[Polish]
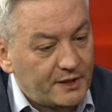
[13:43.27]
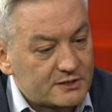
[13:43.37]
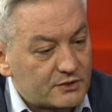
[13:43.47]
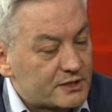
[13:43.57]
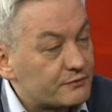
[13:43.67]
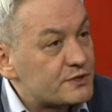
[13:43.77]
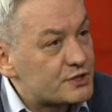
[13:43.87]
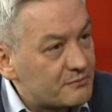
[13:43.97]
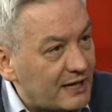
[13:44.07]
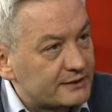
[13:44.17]
został
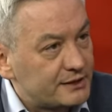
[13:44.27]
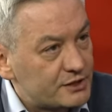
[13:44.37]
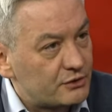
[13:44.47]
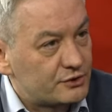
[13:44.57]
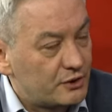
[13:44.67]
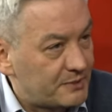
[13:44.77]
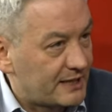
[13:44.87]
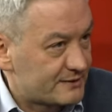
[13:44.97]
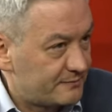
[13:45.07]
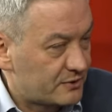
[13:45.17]
wstrzymany, jeśli chodzi o
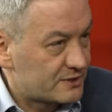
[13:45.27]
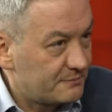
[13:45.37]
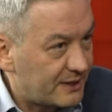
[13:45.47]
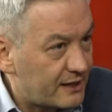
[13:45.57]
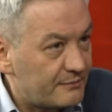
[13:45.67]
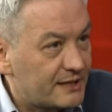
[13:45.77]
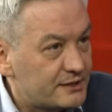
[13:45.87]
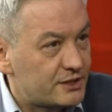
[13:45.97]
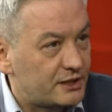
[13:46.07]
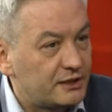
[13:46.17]
pracę w polskim
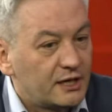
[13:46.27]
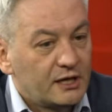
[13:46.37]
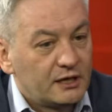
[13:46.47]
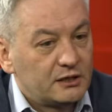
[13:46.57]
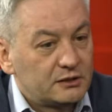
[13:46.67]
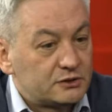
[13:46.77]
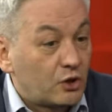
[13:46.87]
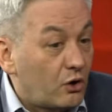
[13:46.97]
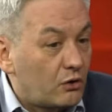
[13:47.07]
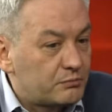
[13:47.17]
parlamencie i e,
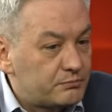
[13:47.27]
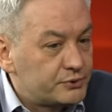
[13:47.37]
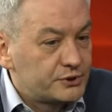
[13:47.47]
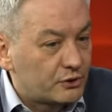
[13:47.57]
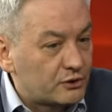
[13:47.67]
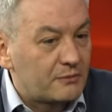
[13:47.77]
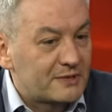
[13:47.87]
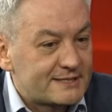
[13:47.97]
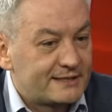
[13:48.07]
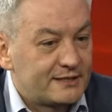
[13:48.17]
to budzi
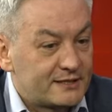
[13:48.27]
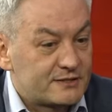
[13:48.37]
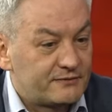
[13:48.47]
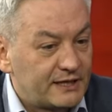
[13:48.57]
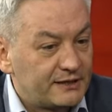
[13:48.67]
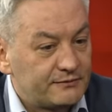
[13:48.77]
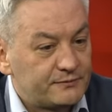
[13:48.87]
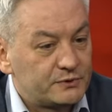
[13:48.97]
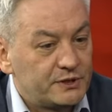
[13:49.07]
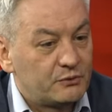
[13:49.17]
ogromne zainteresowanie w
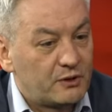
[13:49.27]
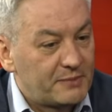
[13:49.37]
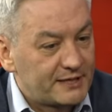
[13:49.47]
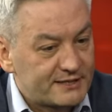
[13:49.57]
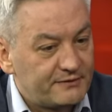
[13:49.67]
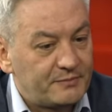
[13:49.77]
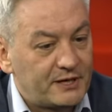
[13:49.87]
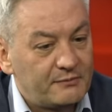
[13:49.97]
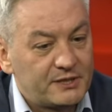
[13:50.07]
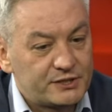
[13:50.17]
Unii Europejskiej, w
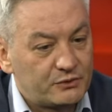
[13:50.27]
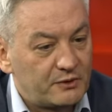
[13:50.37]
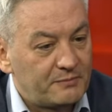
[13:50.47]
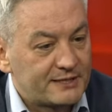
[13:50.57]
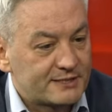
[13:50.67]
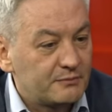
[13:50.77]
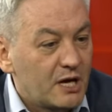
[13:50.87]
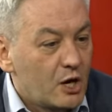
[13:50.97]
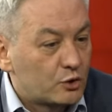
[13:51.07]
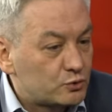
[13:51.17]
Parlamencie Europejskim,
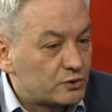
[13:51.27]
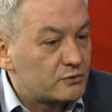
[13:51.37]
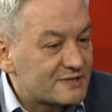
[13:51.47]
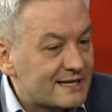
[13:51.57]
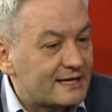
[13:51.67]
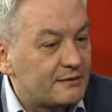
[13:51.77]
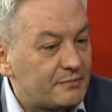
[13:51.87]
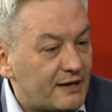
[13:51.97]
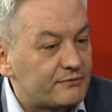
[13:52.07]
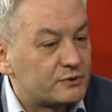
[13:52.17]
który uznaje
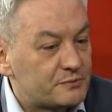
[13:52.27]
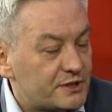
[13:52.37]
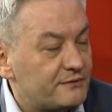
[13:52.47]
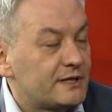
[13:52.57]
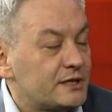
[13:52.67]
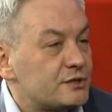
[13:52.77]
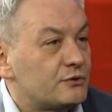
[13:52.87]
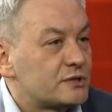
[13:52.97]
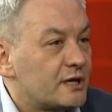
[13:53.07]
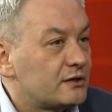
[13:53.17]
prawo do przerywania
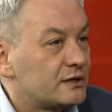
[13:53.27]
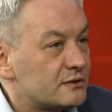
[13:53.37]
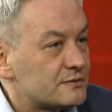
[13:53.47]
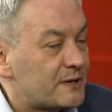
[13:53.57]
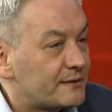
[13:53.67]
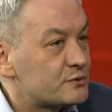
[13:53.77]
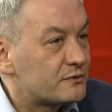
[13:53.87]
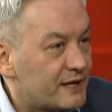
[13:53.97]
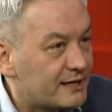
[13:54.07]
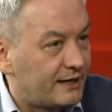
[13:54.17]
ciąży jako jedno z praw
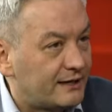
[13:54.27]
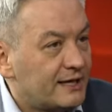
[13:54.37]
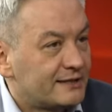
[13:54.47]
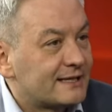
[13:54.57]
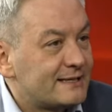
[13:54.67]
człowieka. To jest tak